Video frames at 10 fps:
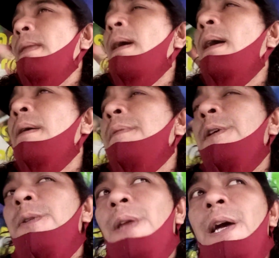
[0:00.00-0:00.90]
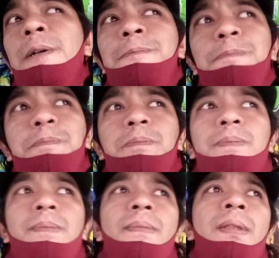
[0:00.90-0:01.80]
nah begitu ya
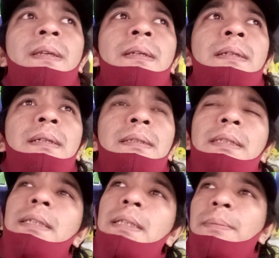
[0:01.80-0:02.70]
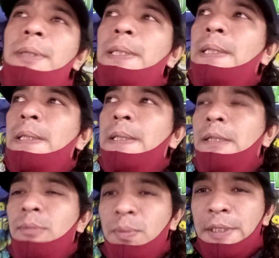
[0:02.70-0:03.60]
jadi namanya ini
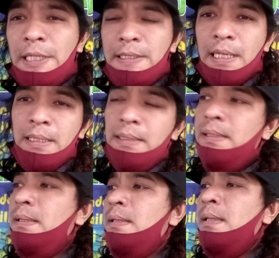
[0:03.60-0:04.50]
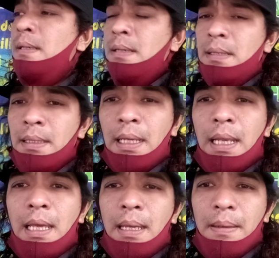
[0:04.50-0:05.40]
ilmu bisa jadi
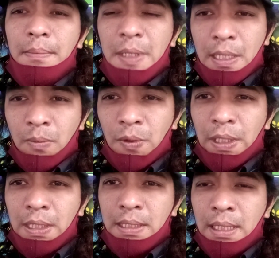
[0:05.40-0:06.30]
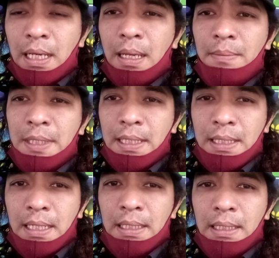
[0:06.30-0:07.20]
segala bisa mungkin segala bisa
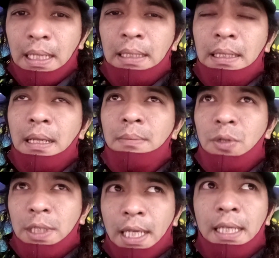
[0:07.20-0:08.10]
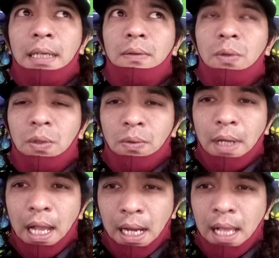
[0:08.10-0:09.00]
jadi dan tidak mustahil untuk
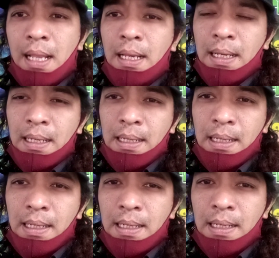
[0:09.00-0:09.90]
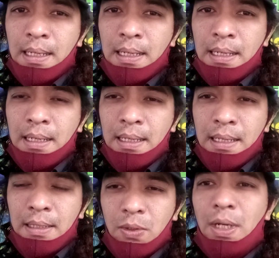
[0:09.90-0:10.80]
akal
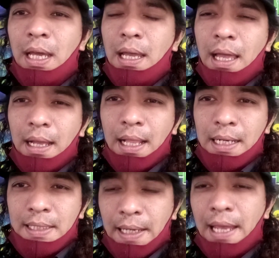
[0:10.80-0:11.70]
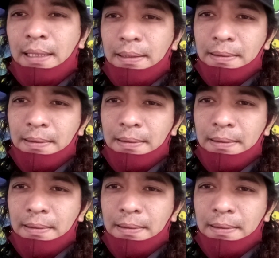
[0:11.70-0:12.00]
itulah akal sehat